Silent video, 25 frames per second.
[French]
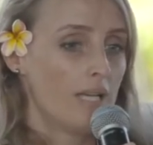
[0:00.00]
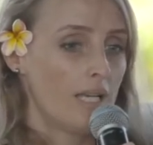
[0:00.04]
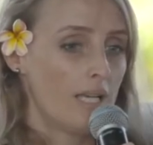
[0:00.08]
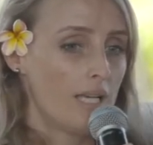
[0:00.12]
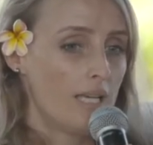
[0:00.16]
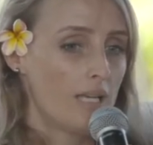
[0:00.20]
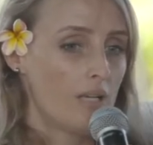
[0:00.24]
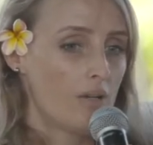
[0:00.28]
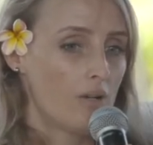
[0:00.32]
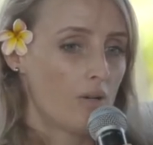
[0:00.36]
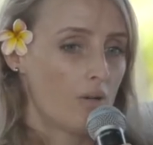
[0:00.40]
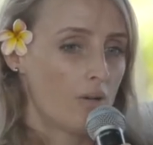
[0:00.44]

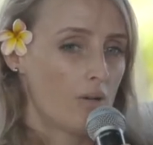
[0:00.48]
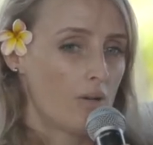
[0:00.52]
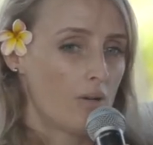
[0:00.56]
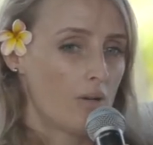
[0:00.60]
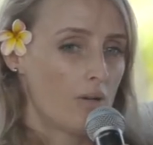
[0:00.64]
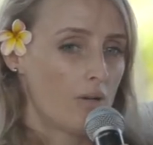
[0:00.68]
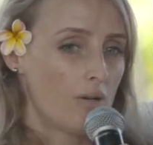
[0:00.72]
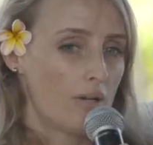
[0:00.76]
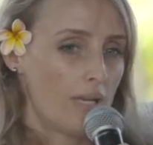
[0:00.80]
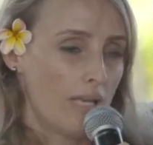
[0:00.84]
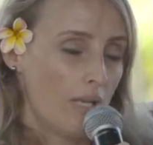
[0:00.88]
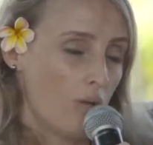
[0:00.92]
Et,
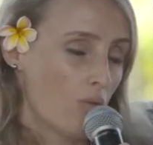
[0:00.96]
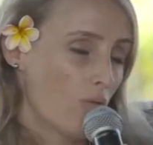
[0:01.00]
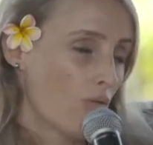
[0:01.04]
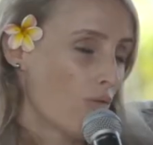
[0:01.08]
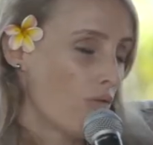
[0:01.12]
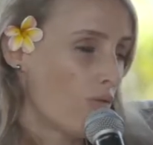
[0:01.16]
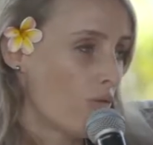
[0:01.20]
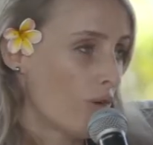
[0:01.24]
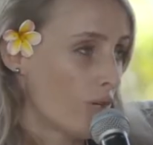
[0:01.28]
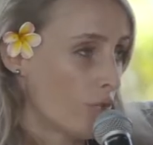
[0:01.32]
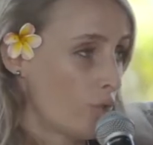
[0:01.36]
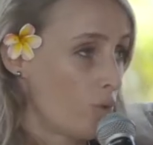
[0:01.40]

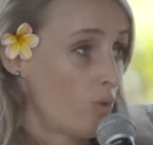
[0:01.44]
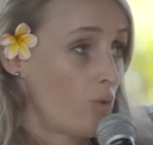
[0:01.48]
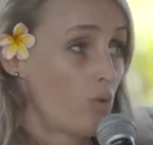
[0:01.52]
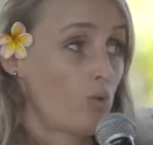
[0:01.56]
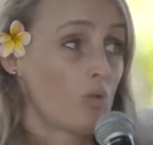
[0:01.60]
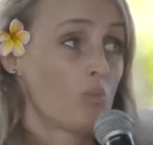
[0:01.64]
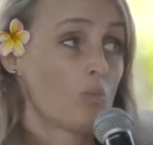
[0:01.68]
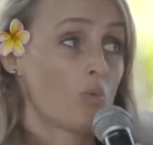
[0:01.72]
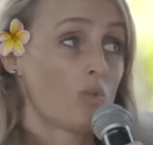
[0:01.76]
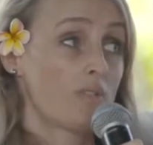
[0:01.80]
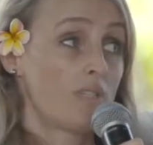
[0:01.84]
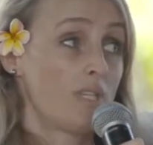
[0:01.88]
on voit
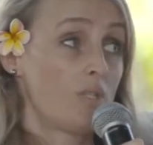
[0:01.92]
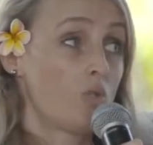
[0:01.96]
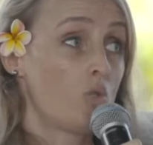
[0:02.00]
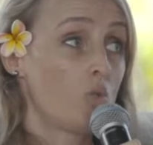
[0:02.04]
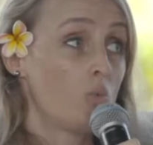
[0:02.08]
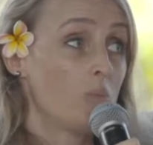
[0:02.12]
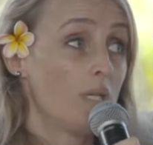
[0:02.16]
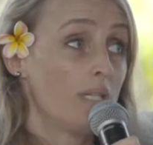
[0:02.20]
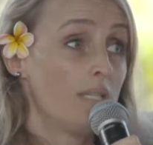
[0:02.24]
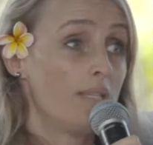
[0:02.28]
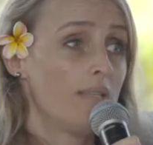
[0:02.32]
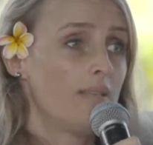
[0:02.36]
justement
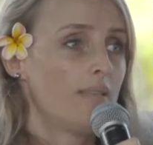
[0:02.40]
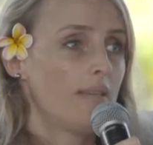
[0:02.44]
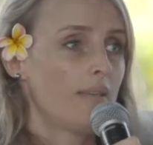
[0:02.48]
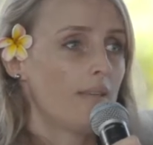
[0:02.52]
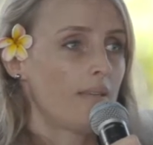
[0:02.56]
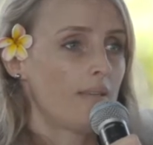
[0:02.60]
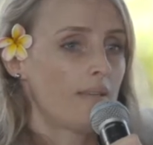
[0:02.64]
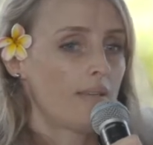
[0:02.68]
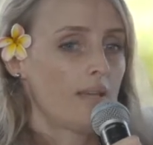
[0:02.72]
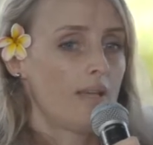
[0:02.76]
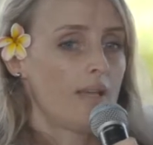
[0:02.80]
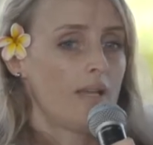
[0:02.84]
cette
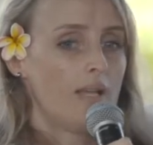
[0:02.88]
humanité.